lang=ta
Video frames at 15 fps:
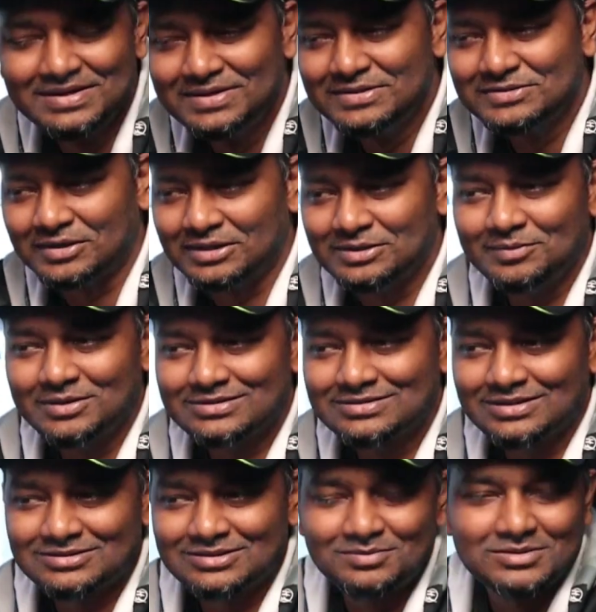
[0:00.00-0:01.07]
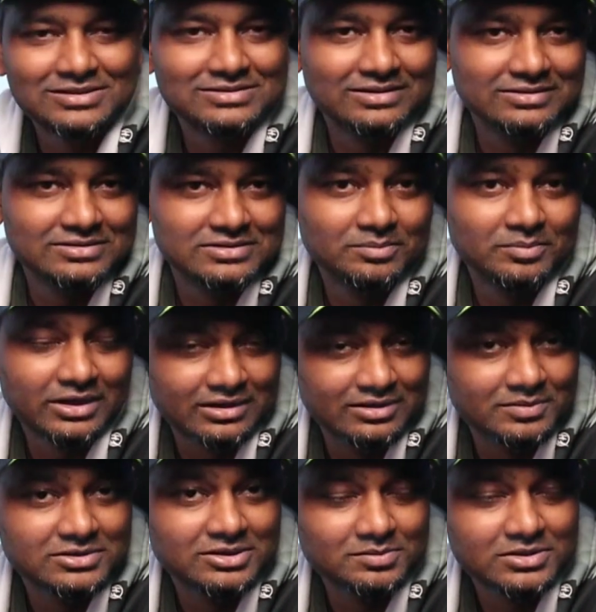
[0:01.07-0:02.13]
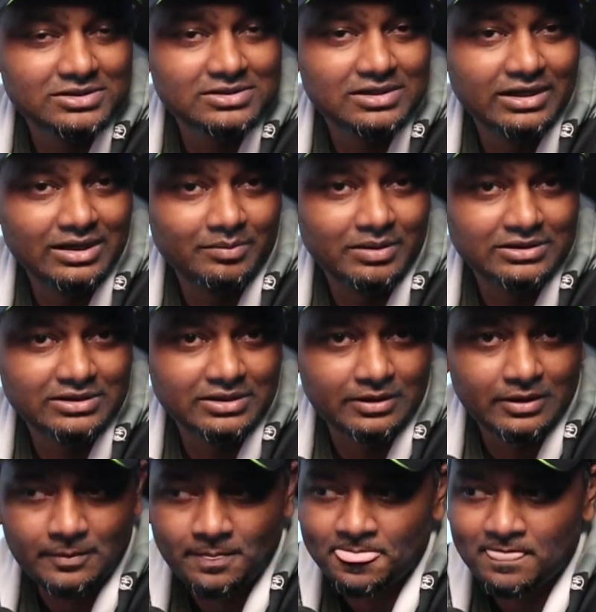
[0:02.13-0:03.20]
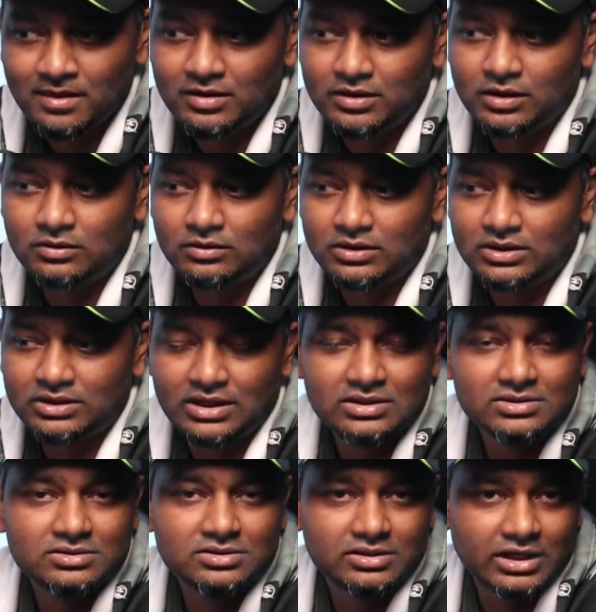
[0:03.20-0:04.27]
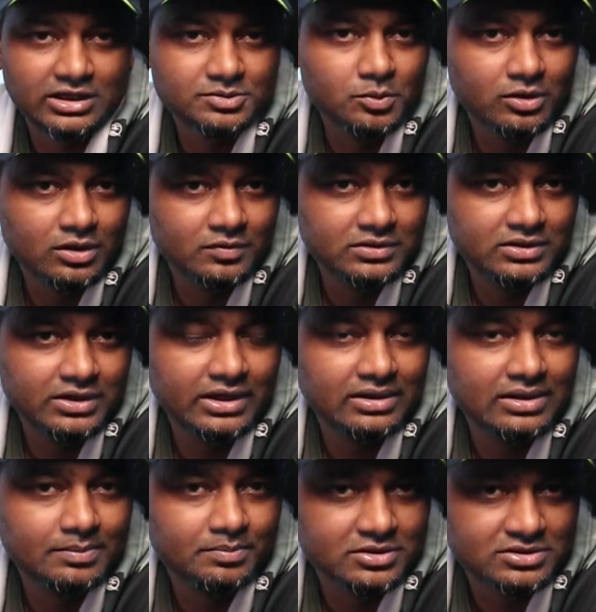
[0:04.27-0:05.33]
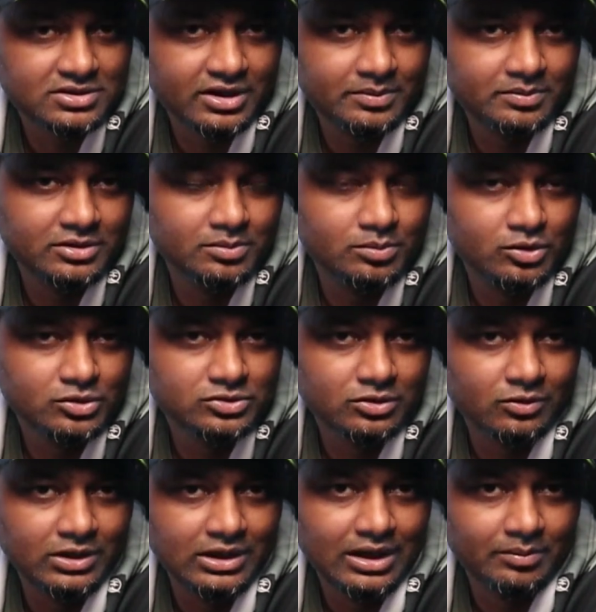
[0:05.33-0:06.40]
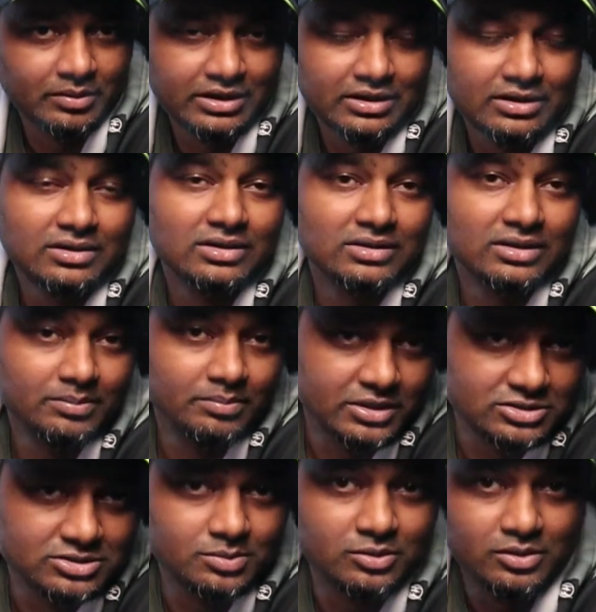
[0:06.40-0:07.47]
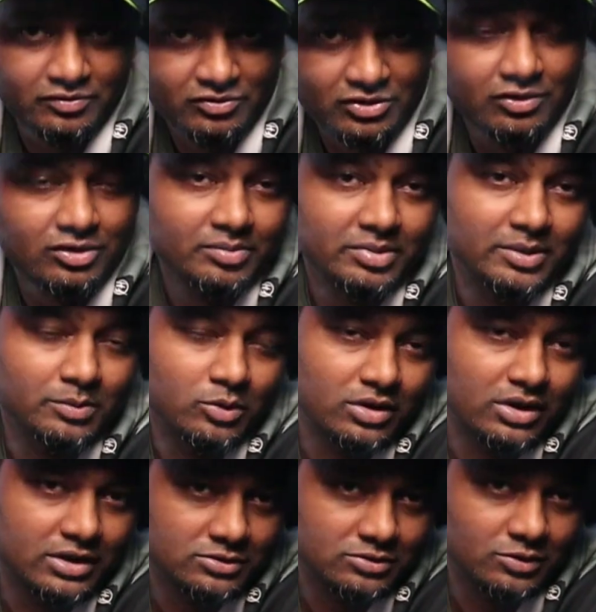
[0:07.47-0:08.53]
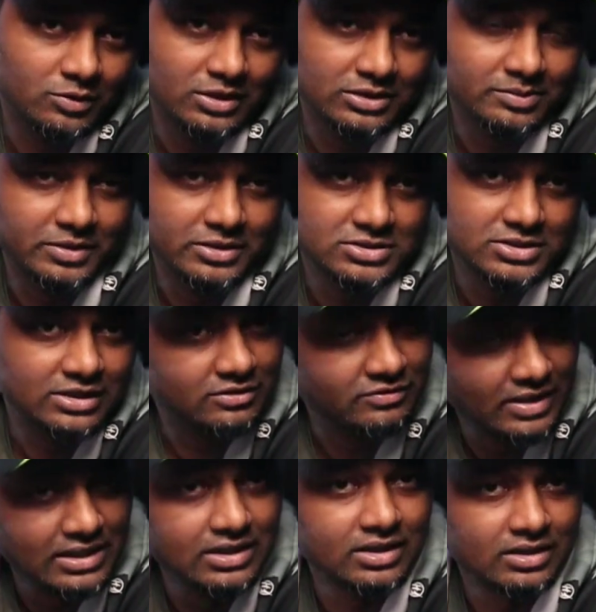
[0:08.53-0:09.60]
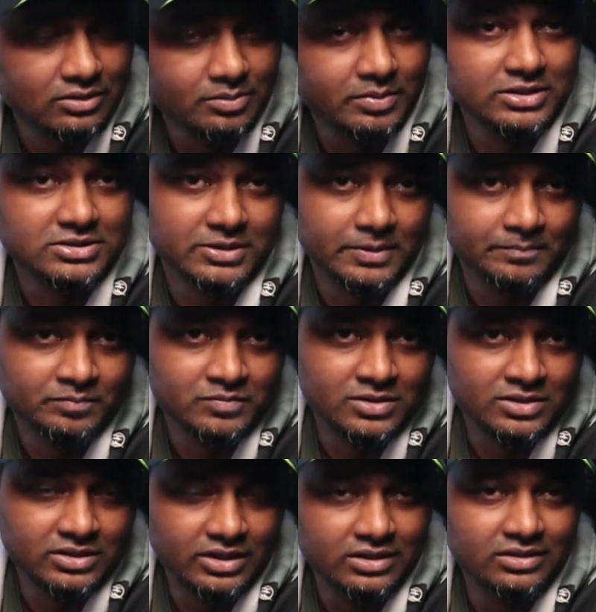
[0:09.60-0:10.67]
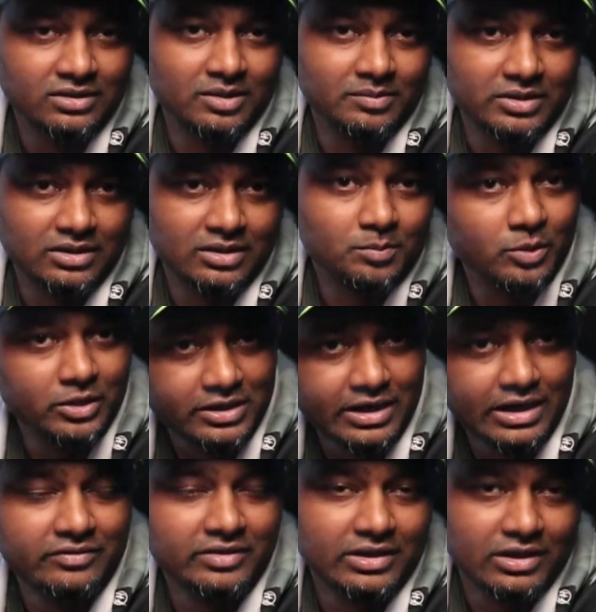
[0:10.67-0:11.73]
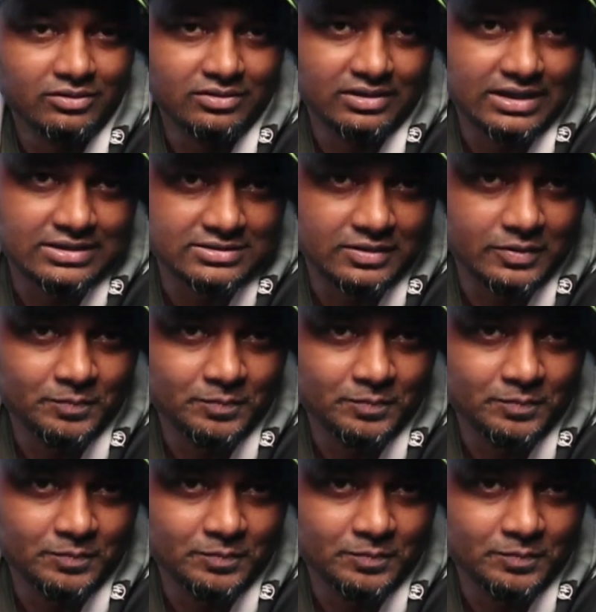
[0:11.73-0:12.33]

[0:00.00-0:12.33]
ஸோ அந்தமாரி சில சப்ஜெக்ட்ஸ் இருந்துச்சு பட் அந்த மாதிரி சப்ஜெக்ட்ஸ்லாம் நீங்கள் பார்த்தீங்கன்னா என்னோட டெஸ்ட் டெக்ஸ்ட் புக்கில் வந்து என்ன ப்ரிஸ்கிரைப்டு புக்ஸோ இல்லாமல் இருக்கிறதுல பெஸ்ட் புக் இவ்வளோ பெரிய புக்கெலாம் எடுத்து வந்து உட்காந்து படித்தேன் அதில் ஃபெயிலானாலும் படித்தேன் எதுக்கு அப்படின்னா போய் கேள்வி கேட்கணும் கிளாஸில்